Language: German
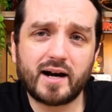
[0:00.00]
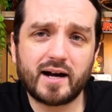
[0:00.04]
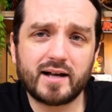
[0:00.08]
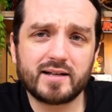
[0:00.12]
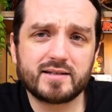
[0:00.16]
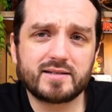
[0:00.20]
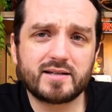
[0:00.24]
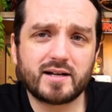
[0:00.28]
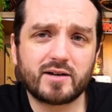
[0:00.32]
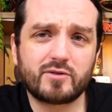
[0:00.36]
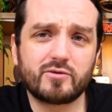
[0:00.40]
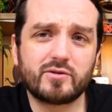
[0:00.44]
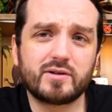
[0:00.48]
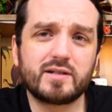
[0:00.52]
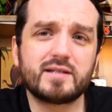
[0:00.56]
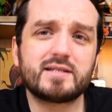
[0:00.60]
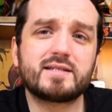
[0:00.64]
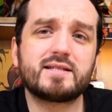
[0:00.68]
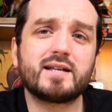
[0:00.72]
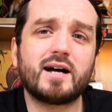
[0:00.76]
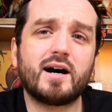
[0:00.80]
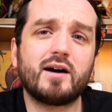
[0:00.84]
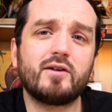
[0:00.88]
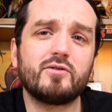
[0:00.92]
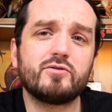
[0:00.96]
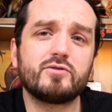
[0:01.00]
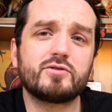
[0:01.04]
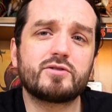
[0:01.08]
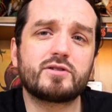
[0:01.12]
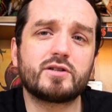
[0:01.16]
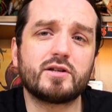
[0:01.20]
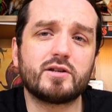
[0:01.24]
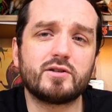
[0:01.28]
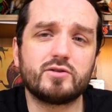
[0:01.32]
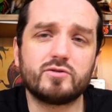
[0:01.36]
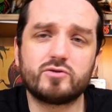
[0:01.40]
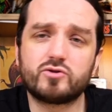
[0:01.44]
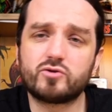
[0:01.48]
Antagonist
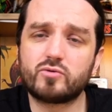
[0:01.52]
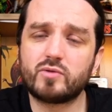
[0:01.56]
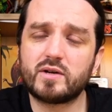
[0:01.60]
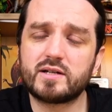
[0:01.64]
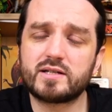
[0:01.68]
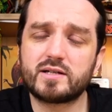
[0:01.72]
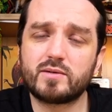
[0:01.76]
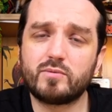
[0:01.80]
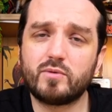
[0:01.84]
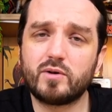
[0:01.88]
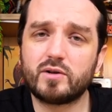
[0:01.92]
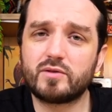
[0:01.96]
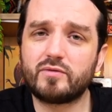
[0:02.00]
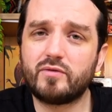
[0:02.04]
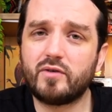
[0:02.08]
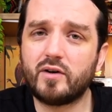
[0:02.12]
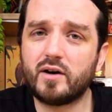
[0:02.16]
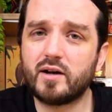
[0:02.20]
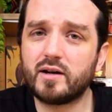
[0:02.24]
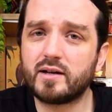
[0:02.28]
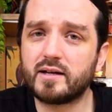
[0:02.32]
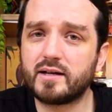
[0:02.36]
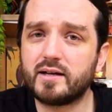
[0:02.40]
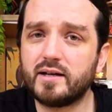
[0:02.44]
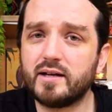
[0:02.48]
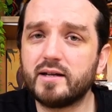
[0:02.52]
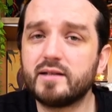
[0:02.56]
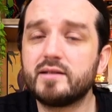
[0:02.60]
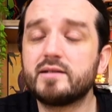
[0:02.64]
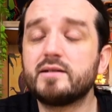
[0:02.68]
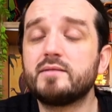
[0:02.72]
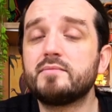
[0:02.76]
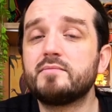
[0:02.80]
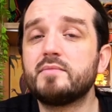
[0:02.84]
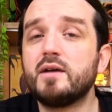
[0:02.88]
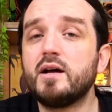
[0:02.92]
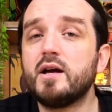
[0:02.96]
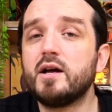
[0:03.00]
aus Jurassic World Fallen
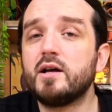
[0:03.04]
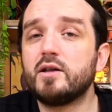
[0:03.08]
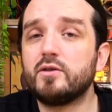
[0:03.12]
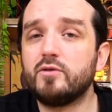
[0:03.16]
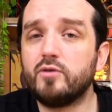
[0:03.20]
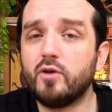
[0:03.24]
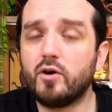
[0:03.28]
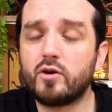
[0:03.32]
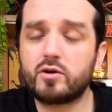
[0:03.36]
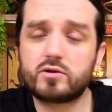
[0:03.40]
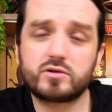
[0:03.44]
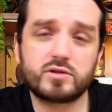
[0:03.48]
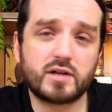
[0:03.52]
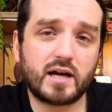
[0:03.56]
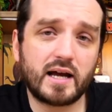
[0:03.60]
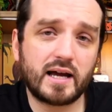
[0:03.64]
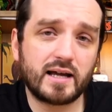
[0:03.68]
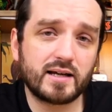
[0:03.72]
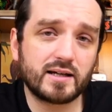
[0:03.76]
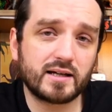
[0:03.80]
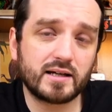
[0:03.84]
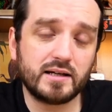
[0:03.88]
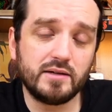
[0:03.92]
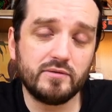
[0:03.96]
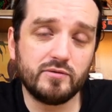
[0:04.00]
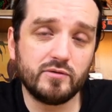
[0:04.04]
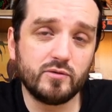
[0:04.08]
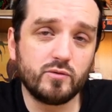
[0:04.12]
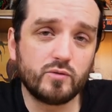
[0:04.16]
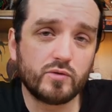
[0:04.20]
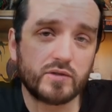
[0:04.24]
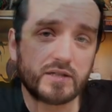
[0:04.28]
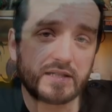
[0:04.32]
Kingdom, Dr. Henry Wu,